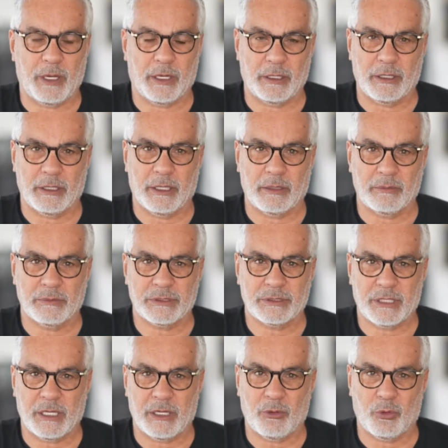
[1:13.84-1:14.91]

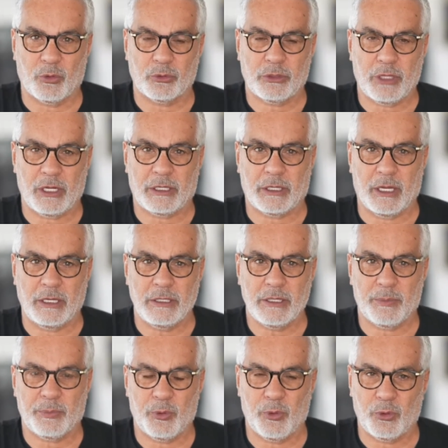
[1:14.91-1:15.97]
kanallarımızda ortak yayın
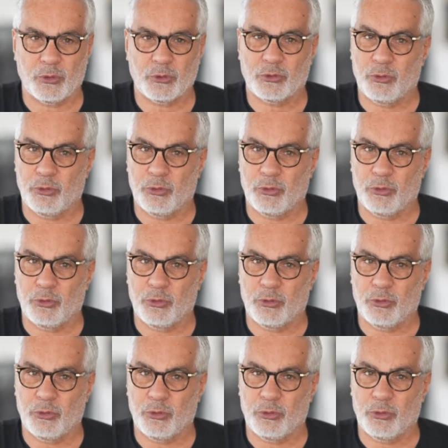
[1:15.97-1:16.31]
yapıyoruz.